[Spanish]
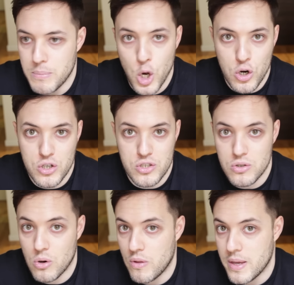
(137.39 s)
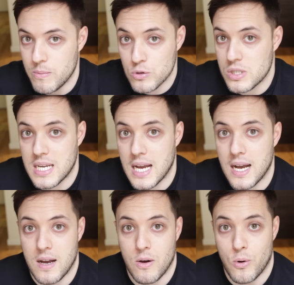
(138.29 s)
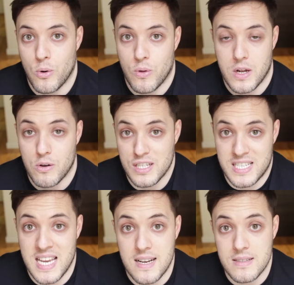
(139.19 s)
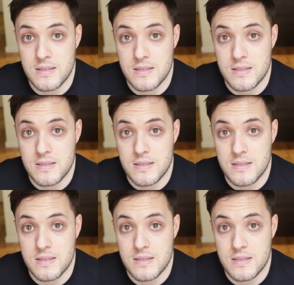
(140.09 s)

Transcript: blogs o de música o de lo que sea.